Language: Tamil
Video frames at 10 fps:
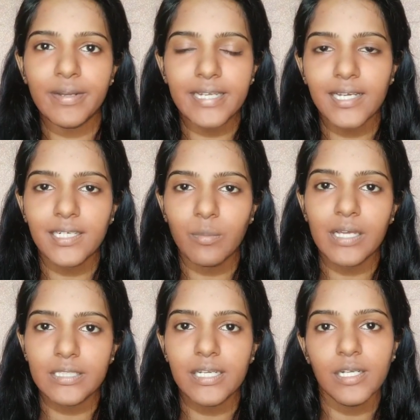ஸ்வெட் ஆகிற
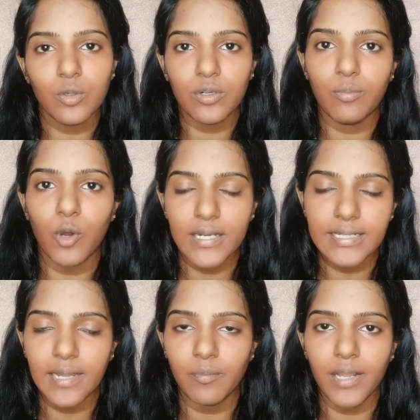மாதிரியான ஒரு பாடி
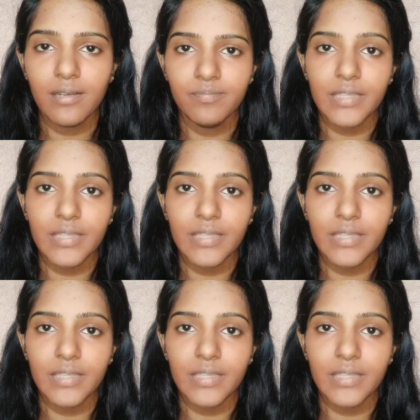டைப்னா